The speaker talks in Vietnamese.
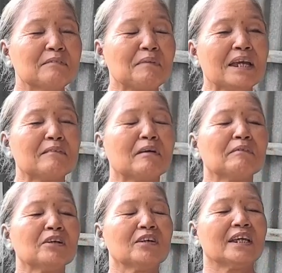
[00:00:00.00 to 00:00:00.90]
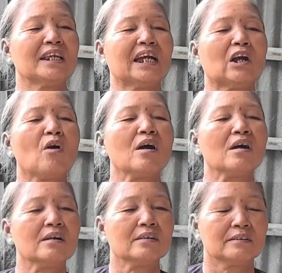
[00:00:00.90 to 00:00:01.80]
Cái mẹ bà mới nói vậy nè, con
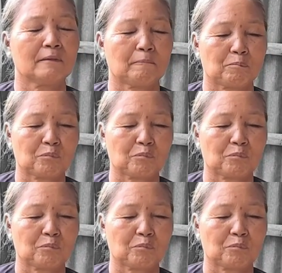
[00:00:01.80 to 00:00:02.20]
ơi,